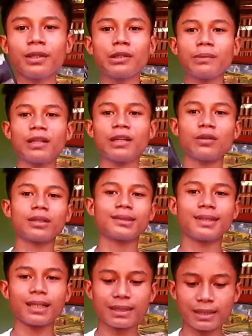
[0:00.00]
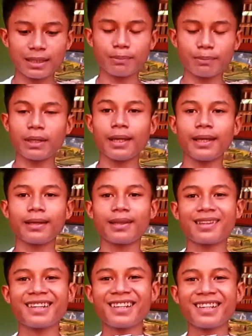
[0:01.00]
Yan, medyo maluwag siya kasi maliit.
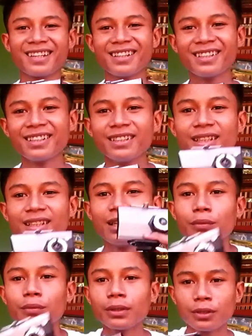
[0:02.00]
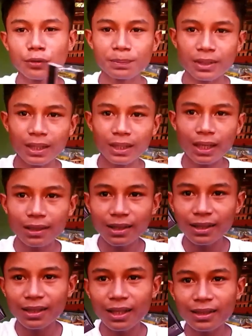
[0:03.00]
Worth of
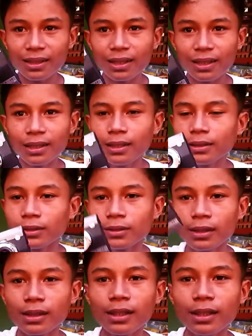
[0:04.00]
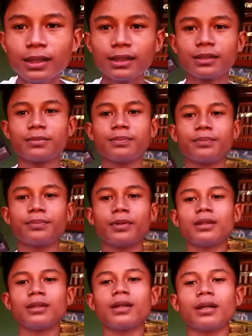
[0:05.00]
399 lang to siya guys.
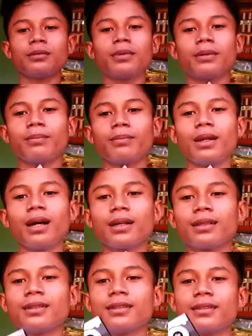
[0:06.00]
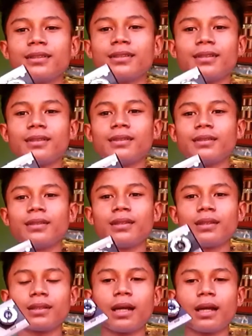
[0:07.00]
Pwede na kayo mag-vlog.
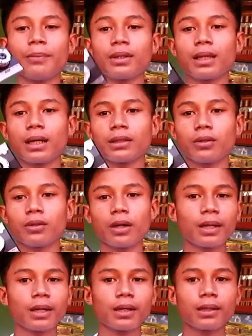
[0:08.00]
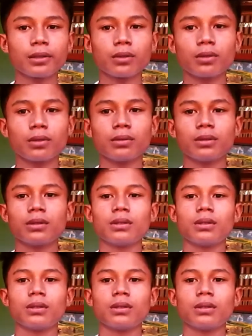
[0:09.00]
Gamit lang yung camera na to